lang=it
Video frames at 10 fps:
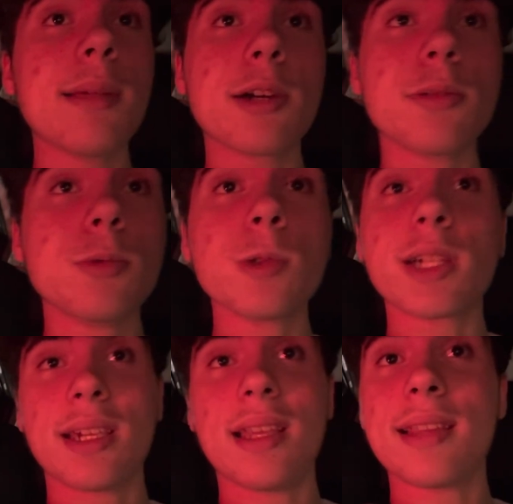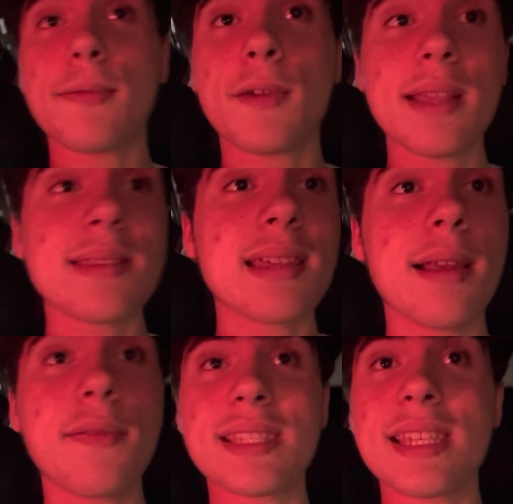ma comunque che la differenza
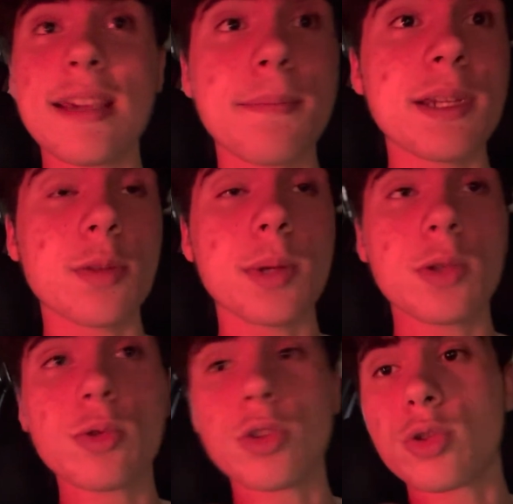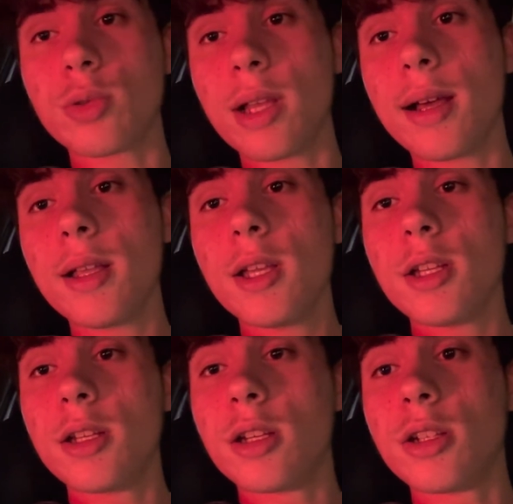la fa sempre soprattutto sulla,
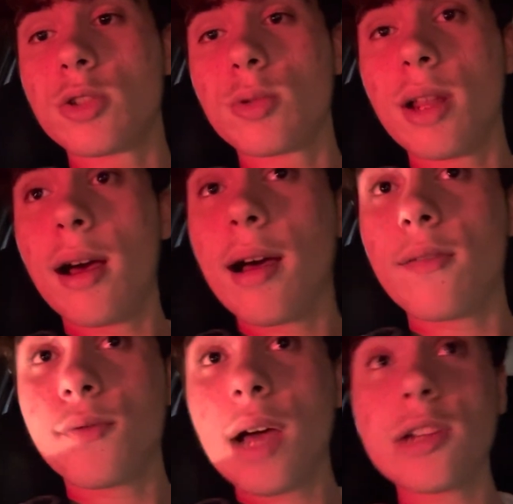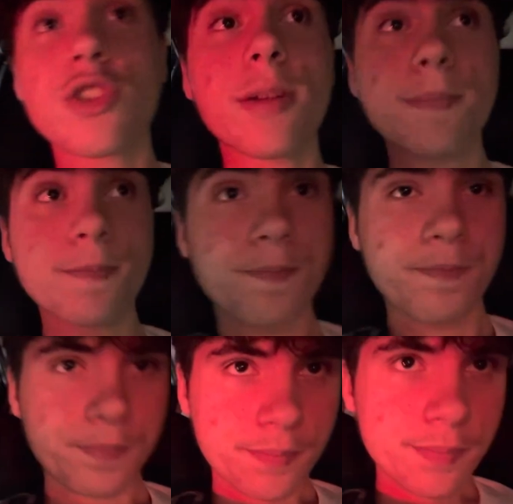eh, sulla fascia
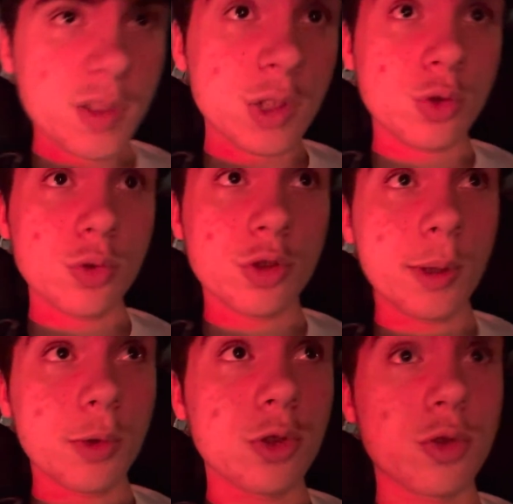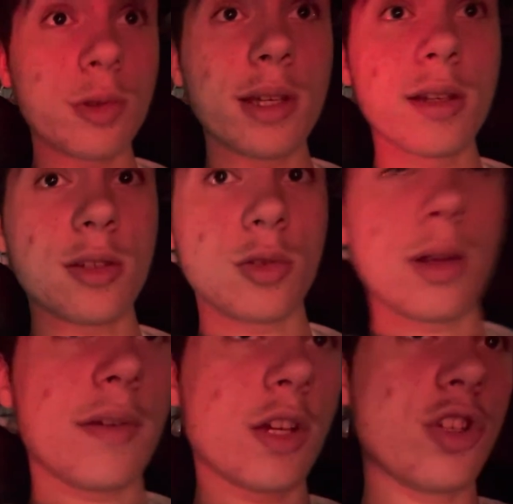su, soprattutto sul de,
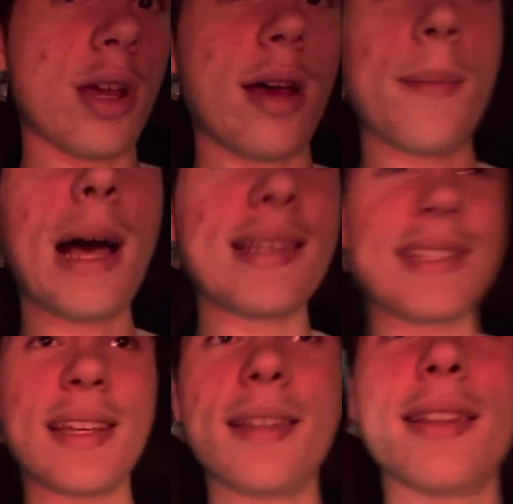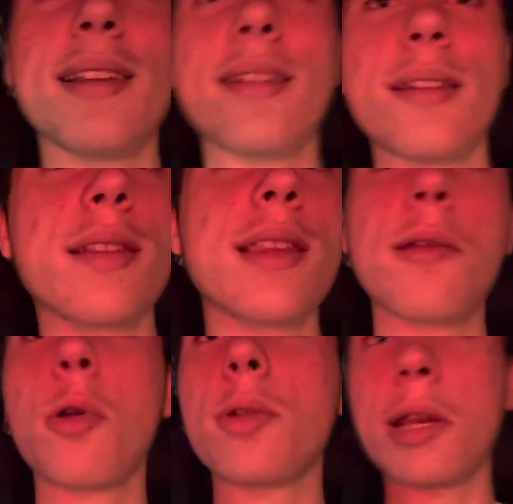sulla fascia bassa del,
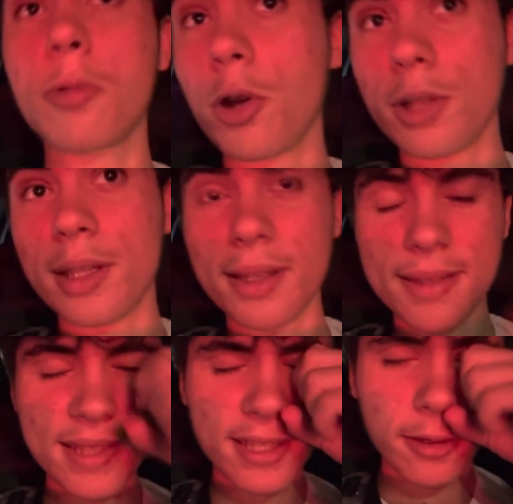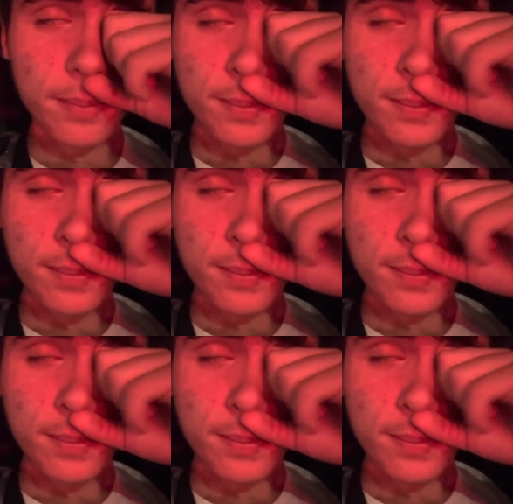del, del ruolo del terzino